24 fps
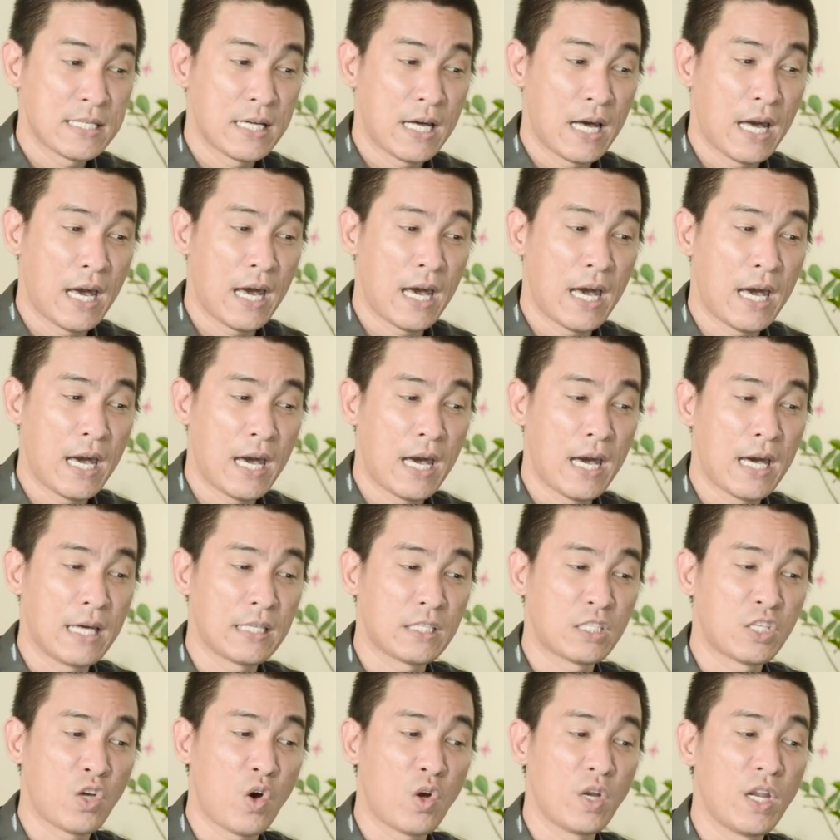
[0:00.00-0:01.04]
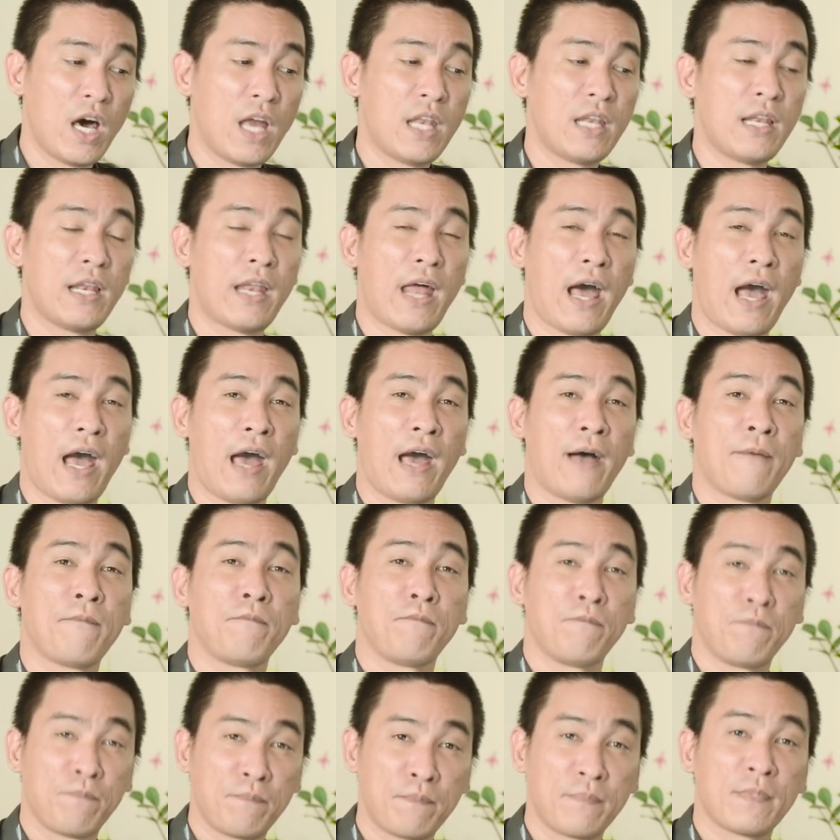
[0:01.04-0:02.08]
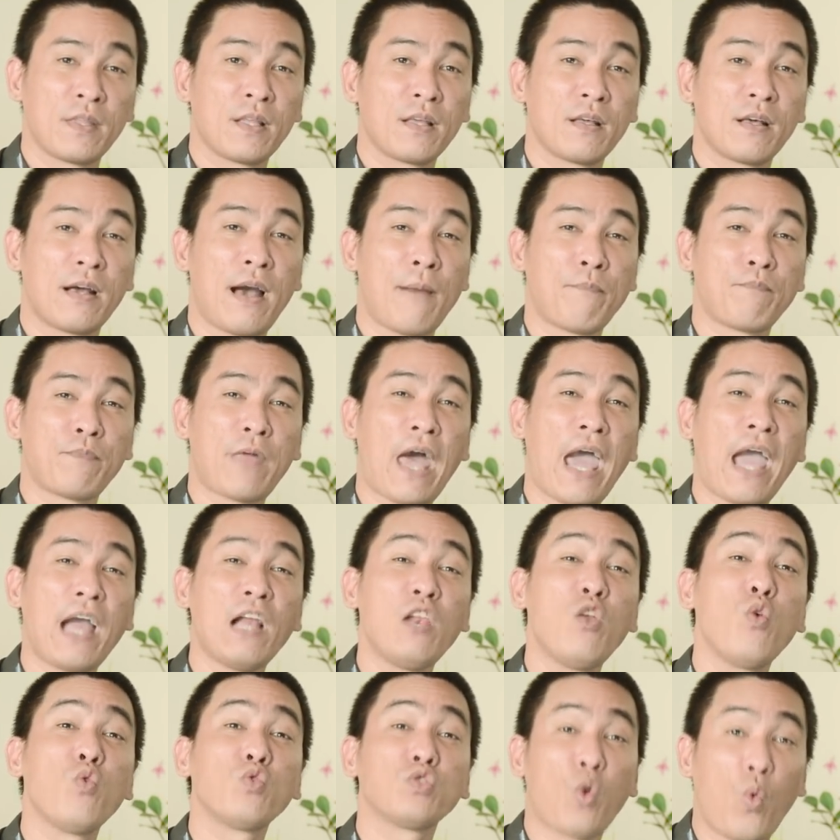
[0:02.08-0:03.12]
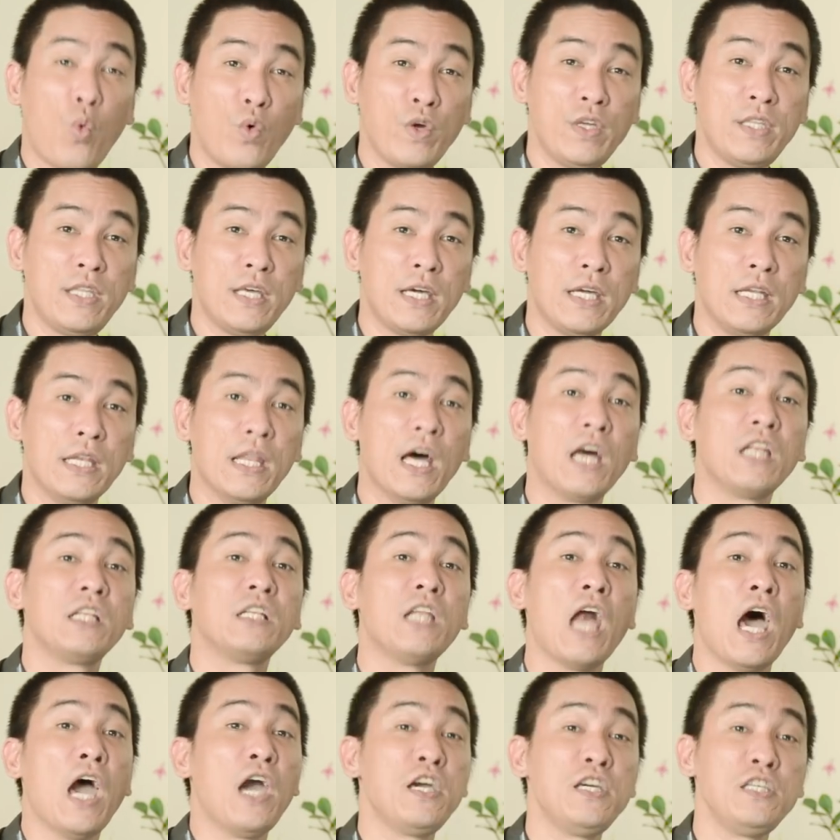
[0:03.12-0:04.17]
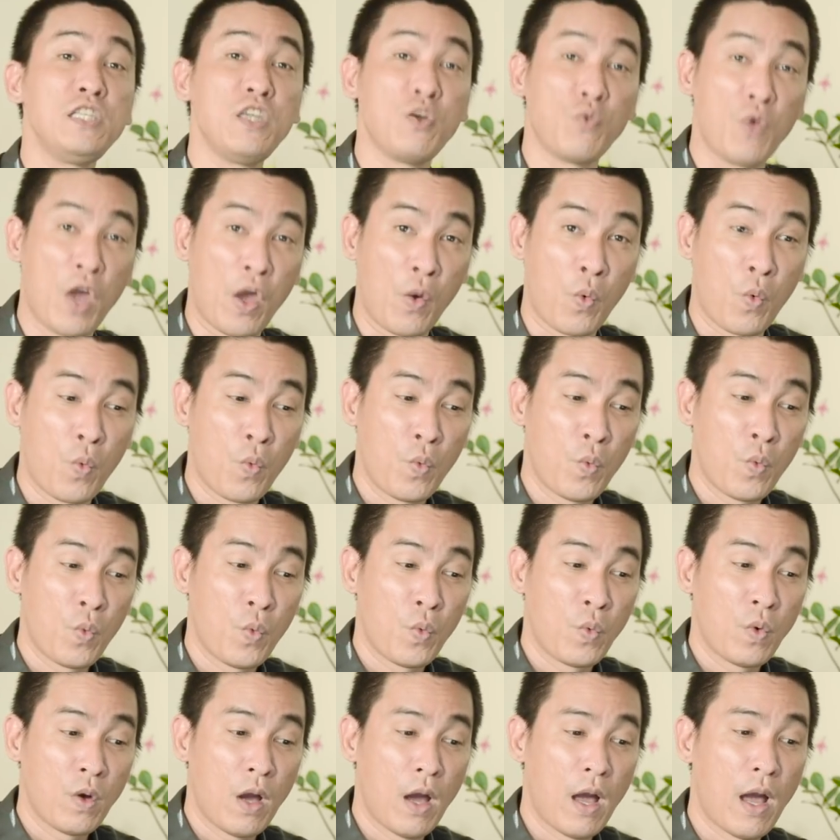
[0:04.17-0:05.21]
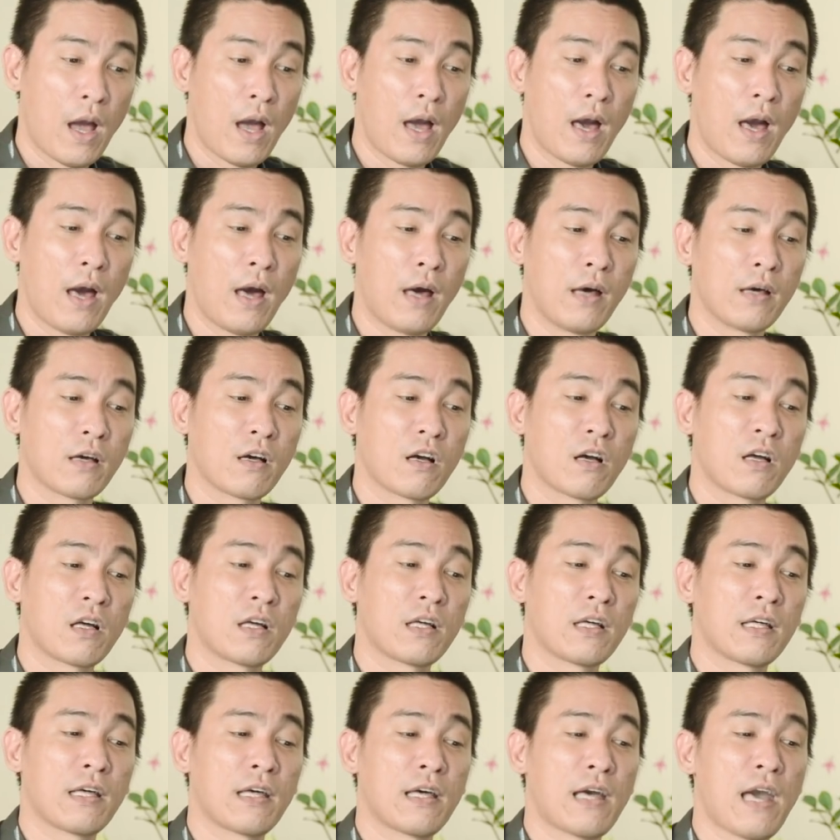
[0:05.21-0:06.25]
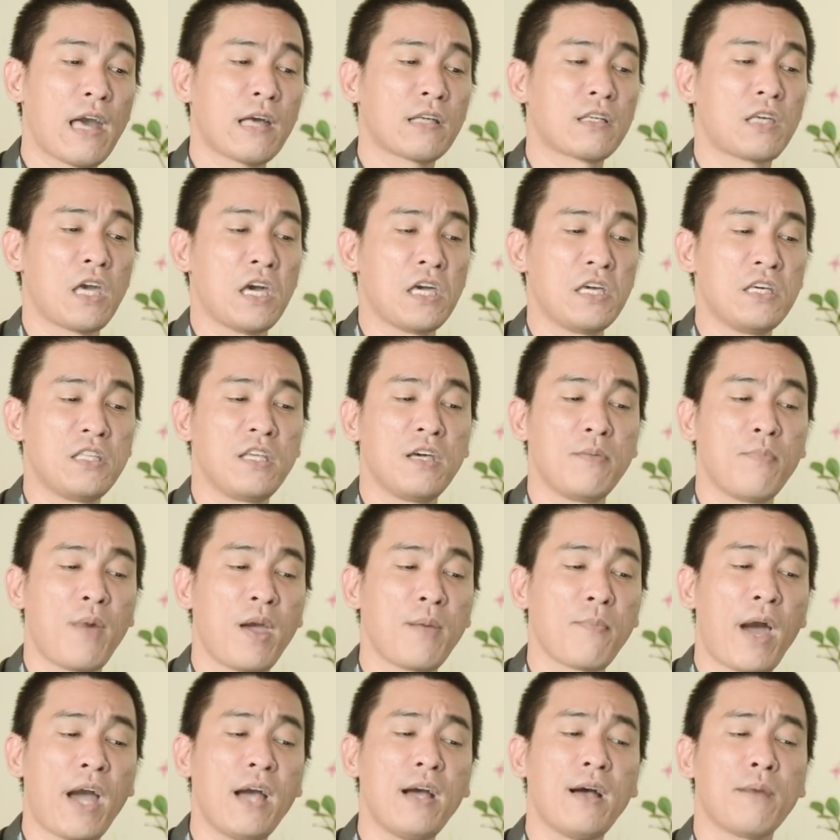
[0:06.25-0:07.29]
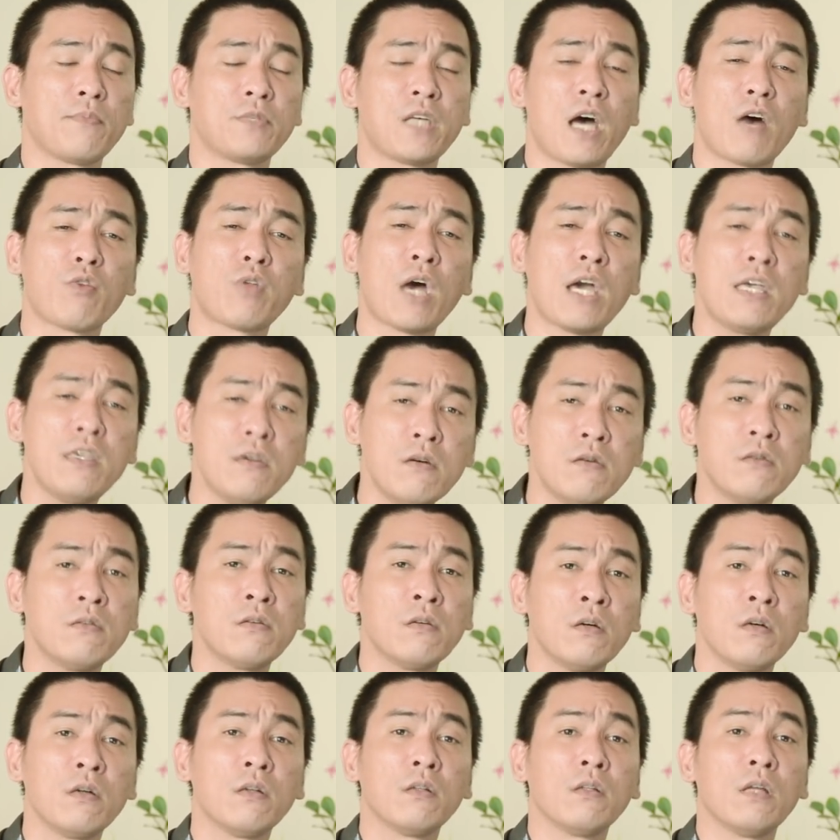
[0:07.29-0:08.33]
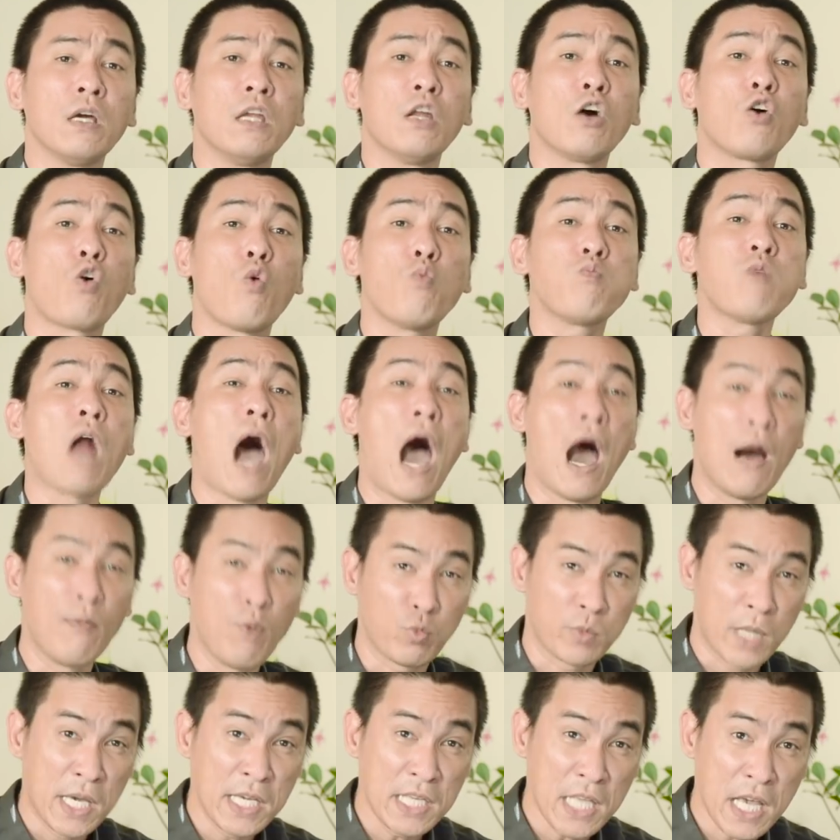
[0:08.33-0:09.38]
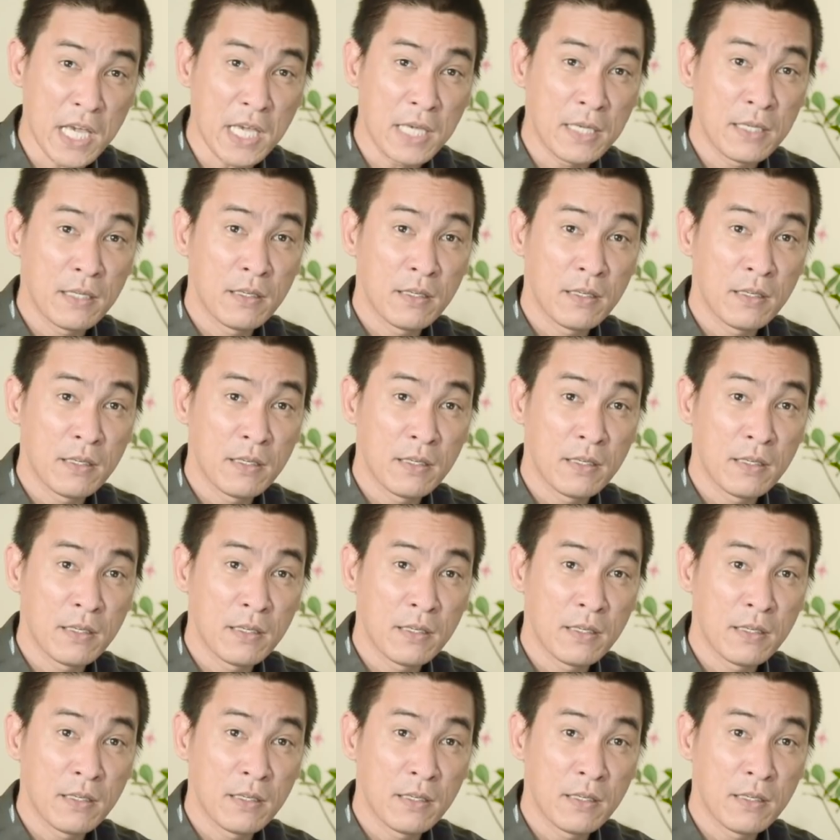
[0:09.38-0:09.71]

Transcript: à, cho nên là gặp tháng luôn tuổi thì nên để ý nhiều điều à, các chị thì may mắn gặp sao thái dương thì nó cũng đỡ một tí đi